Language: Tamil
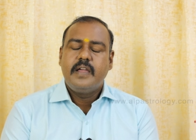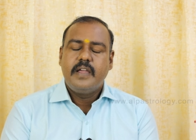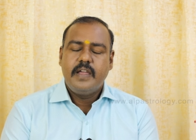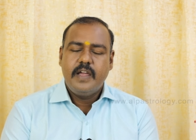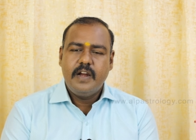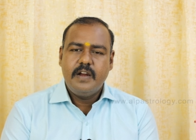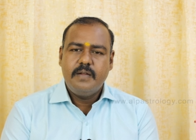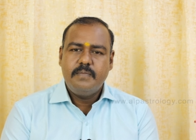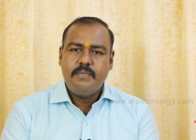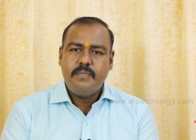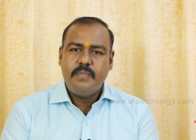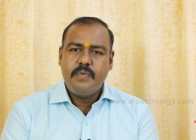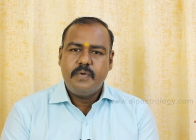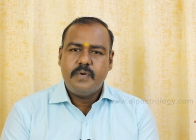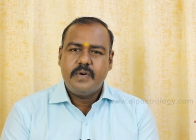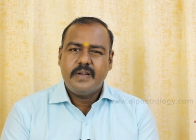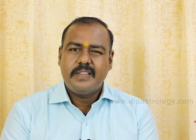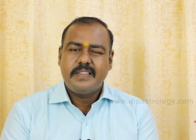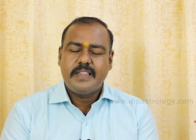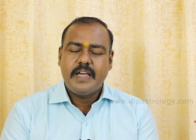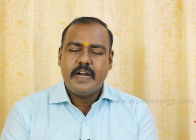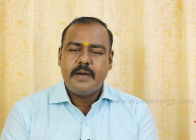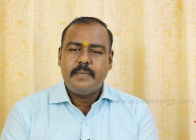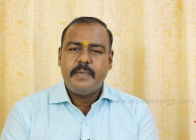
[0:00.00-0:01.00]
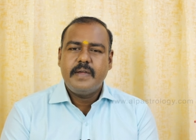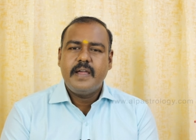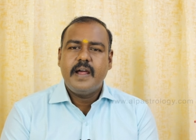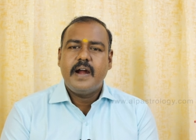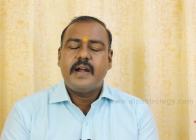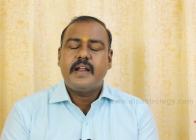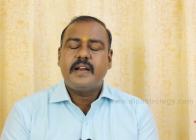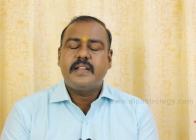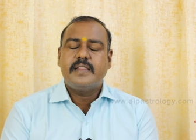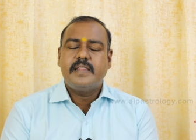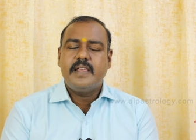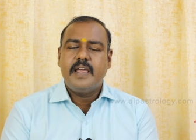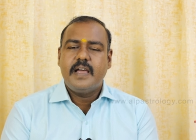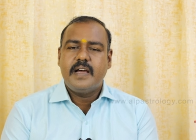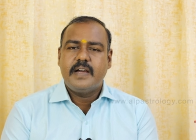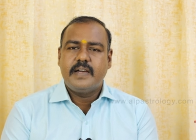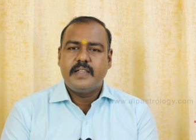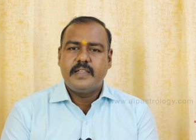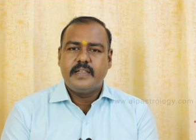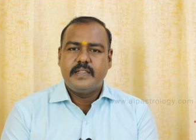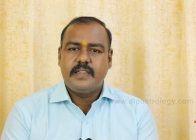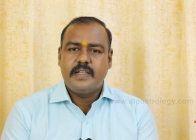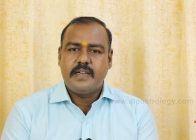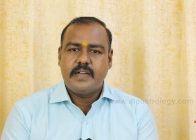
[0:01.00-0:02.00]
எலும்போட தன்மை
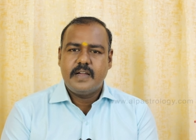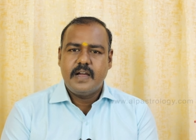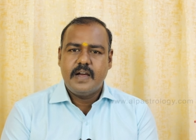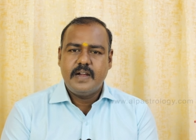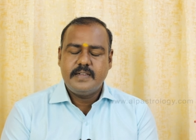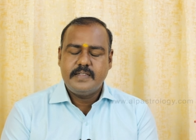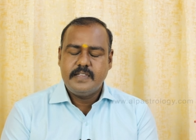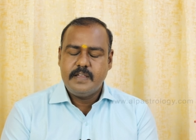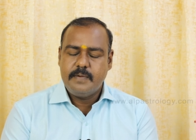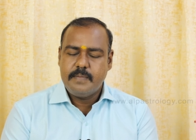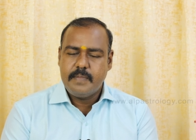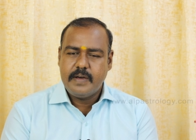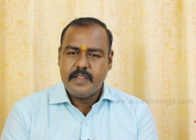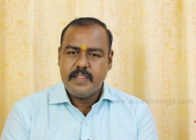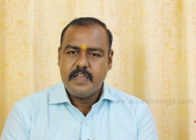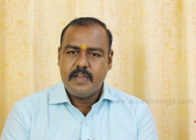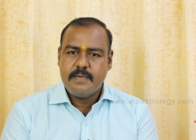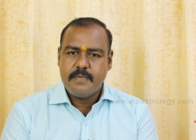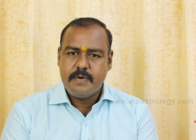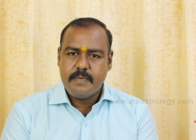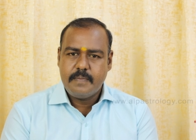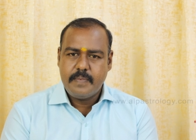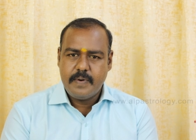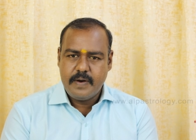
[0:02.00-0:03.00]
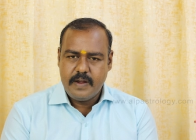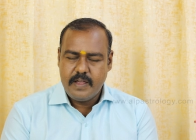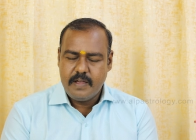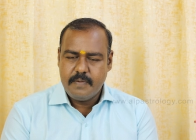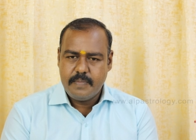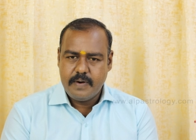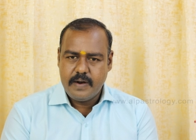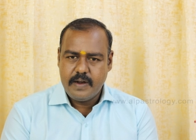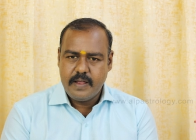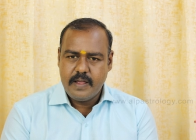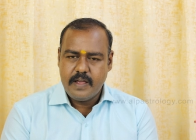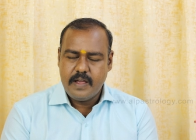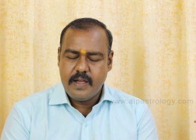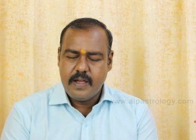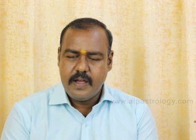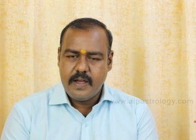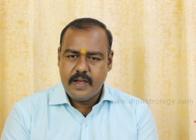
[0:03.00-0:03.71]
அடர்த்தியாகுது இந்த கால்சியம் அதிகமாக படிய படிய